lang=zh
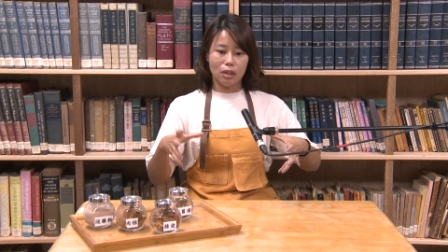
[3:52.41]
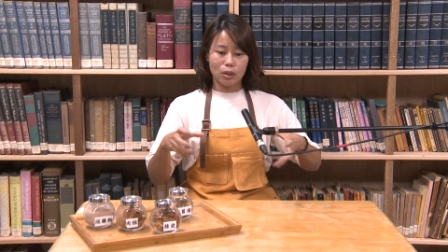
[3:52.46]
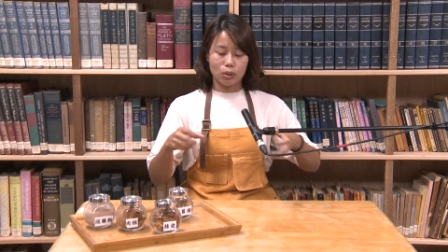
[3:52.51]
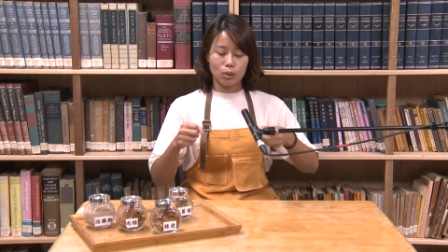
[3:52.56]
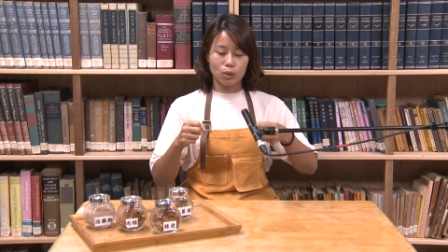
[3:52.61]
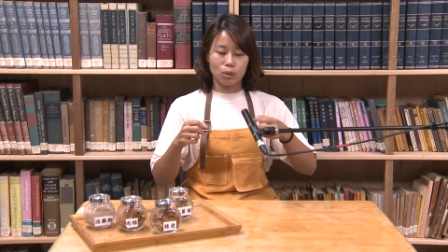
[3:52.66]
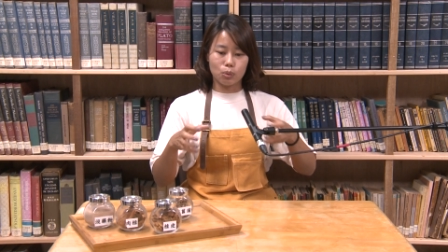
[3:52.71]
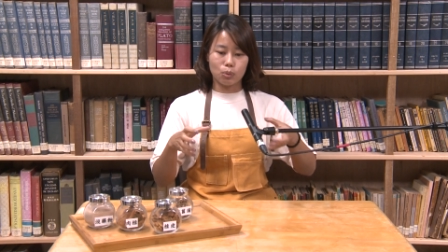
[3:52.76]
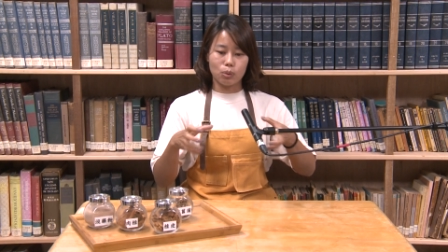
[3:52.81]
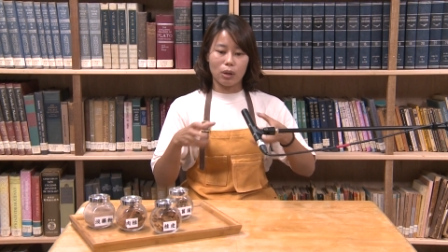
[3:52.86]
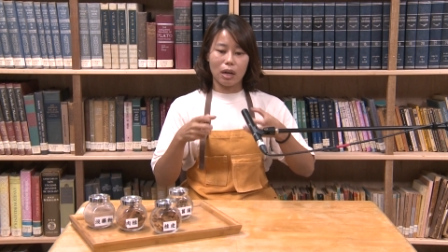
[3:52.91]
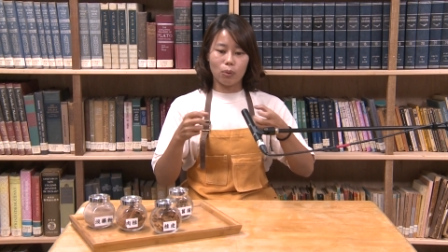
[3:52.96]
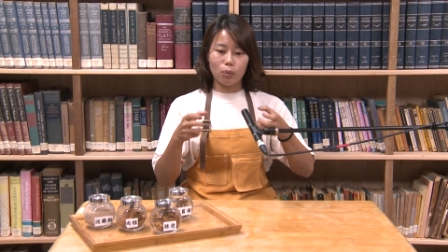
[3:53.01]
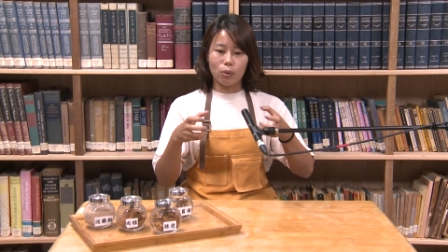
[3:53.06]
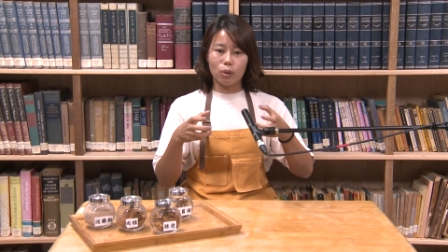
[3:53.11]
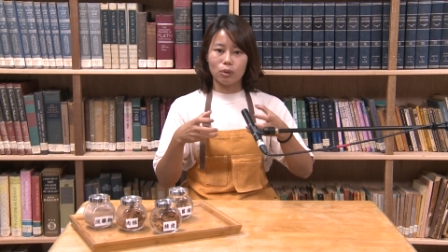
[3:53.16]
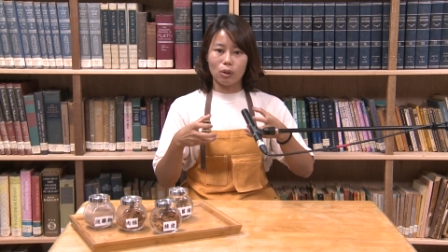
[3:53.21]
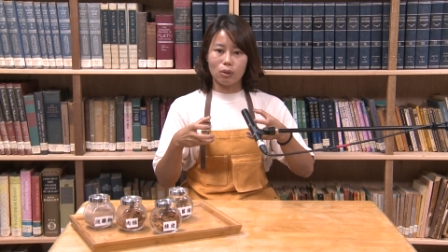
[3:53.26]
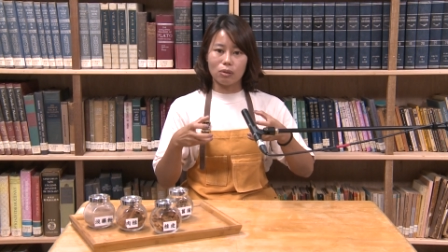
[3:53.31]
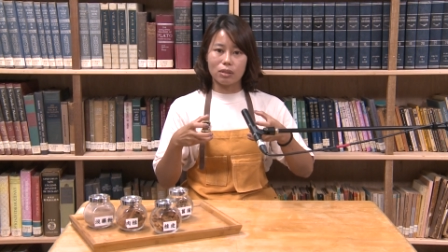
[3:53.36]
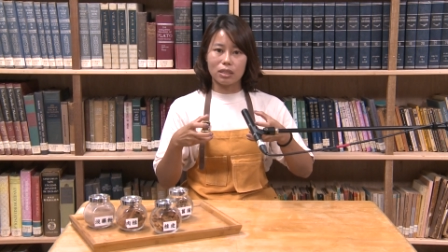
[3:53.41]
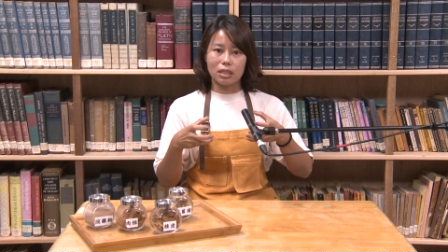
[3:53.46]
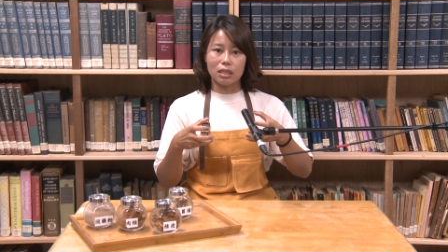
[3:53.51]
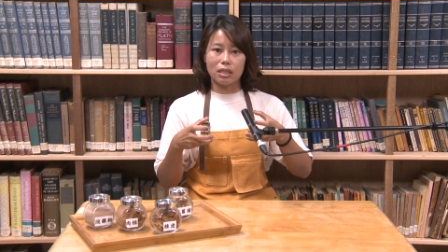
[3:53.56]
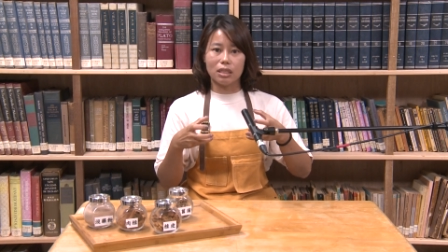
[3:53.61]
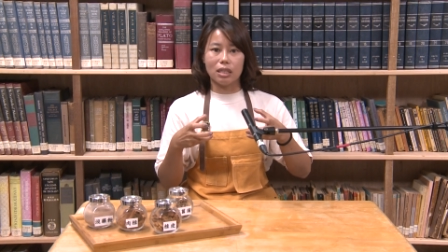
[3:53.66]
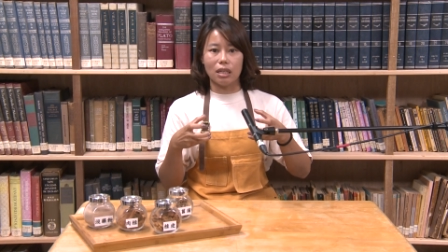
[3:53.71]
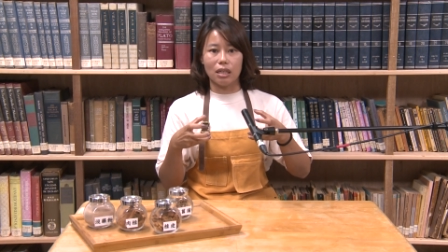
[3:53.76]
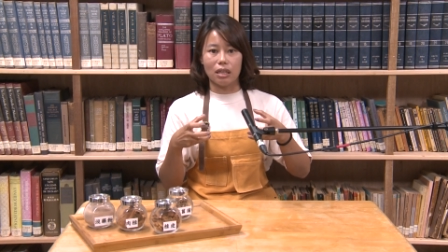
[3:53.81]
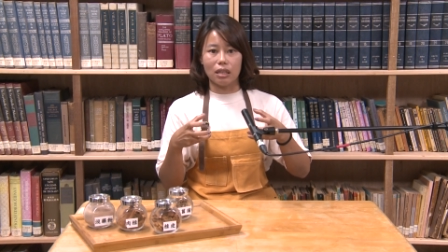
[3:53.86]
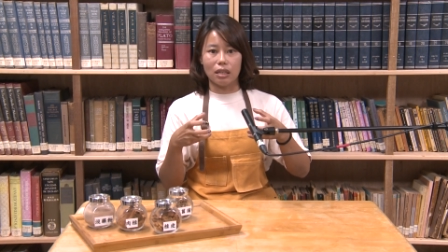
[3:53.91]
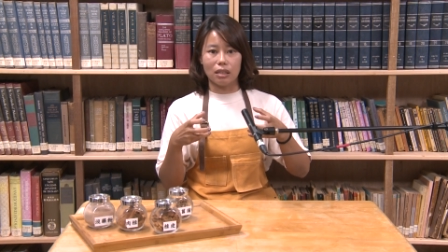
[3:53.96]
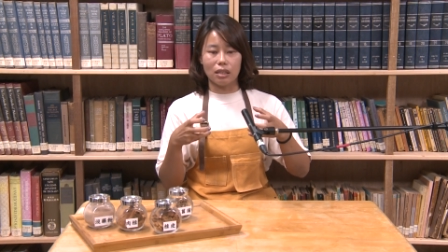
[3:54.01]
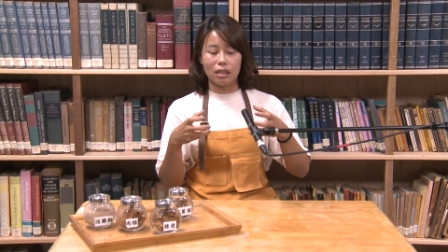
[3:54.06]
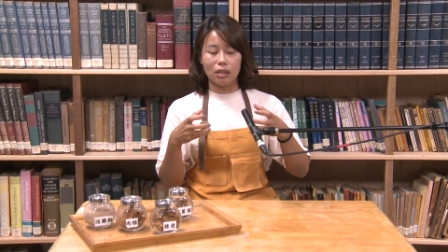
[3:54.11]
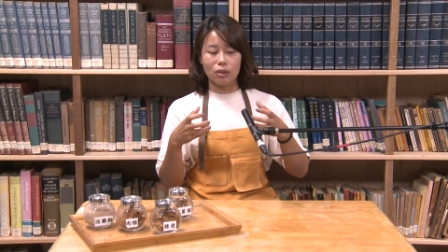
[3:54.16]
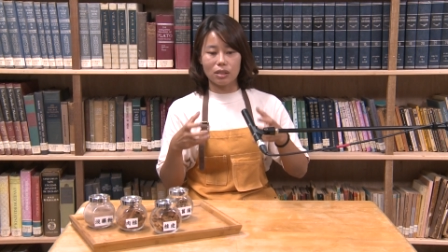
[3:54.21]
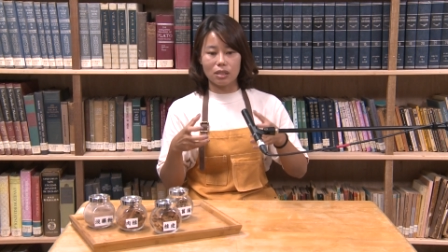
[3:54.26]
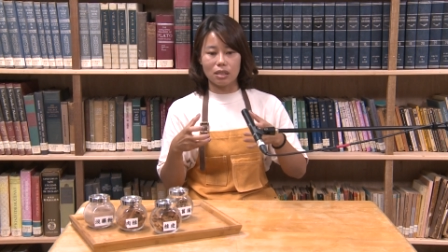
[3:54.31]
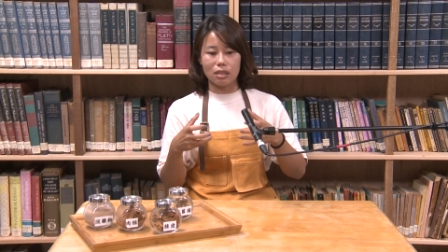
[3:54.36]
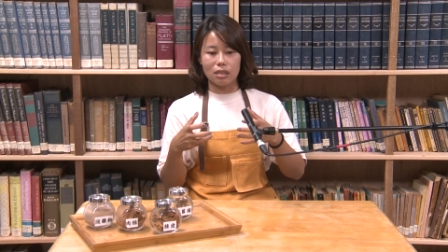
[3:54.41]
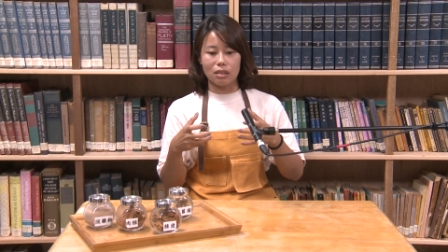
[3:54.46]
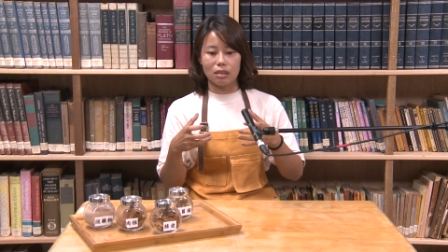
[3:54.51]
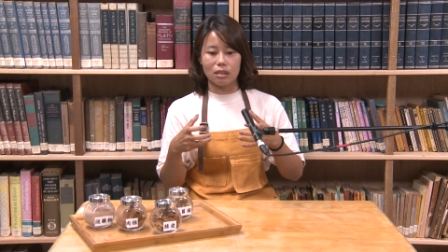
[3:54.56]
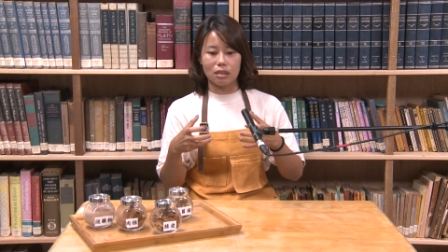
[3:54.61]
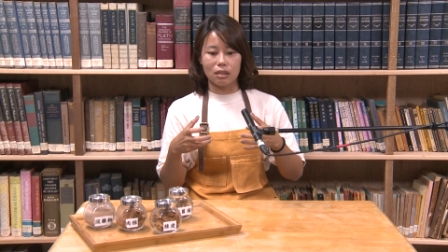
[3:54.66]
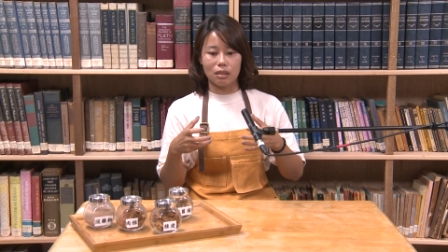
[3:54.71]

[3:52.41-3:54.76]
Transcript: 去抓握东西，也因此。